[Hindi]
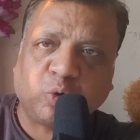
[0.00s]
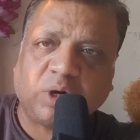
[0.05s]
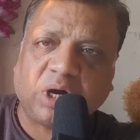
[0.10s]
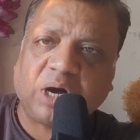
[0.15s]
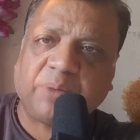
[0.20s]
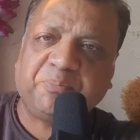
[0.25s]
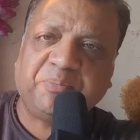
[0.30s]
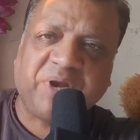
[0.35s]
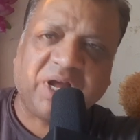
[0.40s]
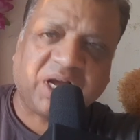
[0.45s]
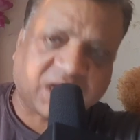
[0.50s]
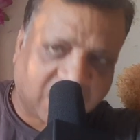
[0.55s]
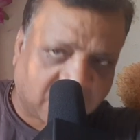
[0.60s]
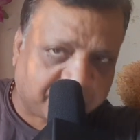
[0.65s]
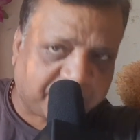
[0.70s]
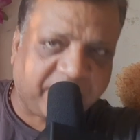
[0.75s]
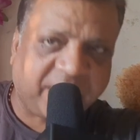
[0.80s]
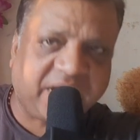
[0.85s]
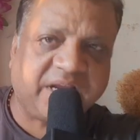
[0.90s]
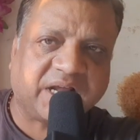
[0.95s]
अपने घर
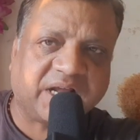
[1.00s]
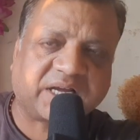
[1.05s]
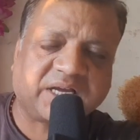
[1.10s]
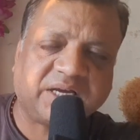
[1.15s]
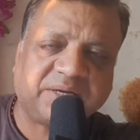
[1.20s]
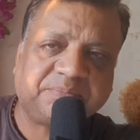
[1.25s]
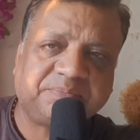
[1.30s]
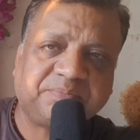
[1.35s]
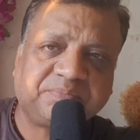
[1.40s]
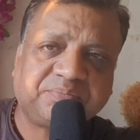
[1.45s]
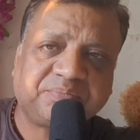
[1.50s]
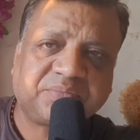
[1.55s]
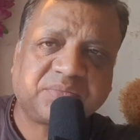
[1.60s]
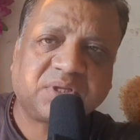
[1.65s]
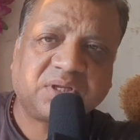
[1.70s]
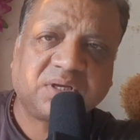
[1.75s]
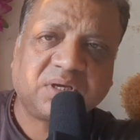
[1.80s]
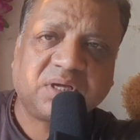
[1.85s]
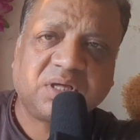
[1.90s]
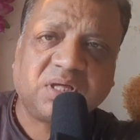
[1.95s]
पे ही रखें
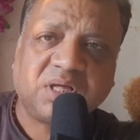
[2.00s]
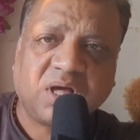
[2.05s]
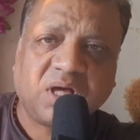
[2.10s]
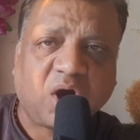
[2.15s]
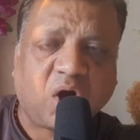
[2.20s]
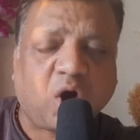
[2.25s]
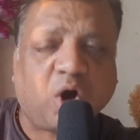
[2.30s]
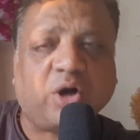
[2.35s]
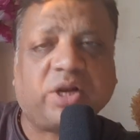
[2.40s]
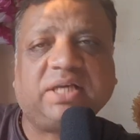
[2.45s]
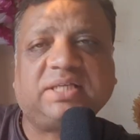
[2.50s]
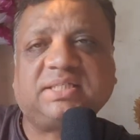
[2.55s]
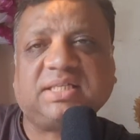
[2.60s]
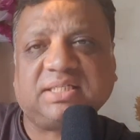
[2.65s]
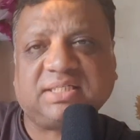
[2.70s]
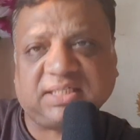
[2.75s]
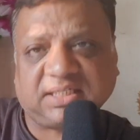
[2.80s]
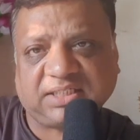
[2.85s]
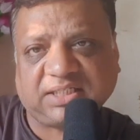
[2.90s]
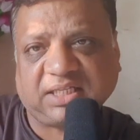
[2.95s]
और इसे
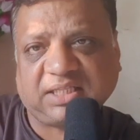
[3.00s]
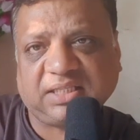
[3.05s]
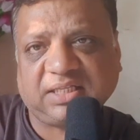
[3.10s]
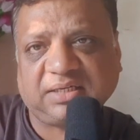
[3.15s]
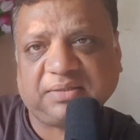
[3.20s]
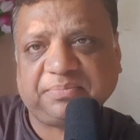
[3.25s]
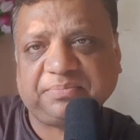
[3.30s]
शिक्षण दें